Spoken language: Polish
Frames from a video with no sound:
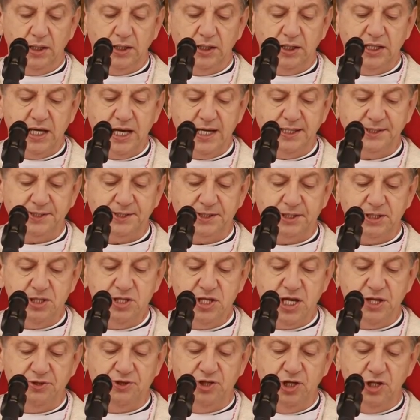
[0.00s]
Jest
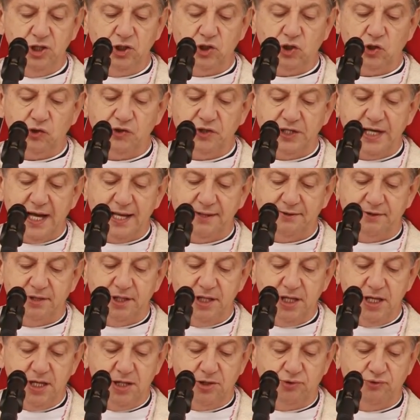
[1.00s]
nie tylko dla
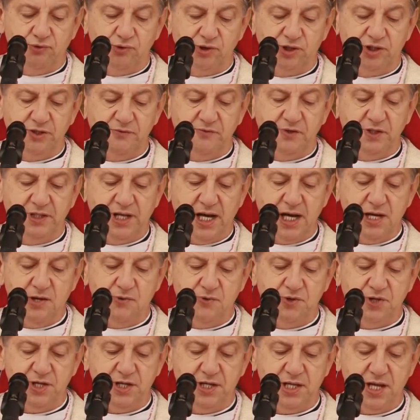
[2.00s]
tych, którzy
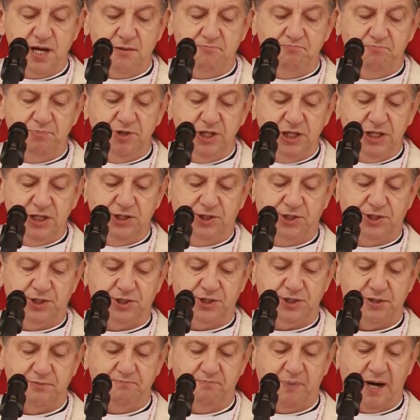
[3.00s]
wydają się nam bliżsi,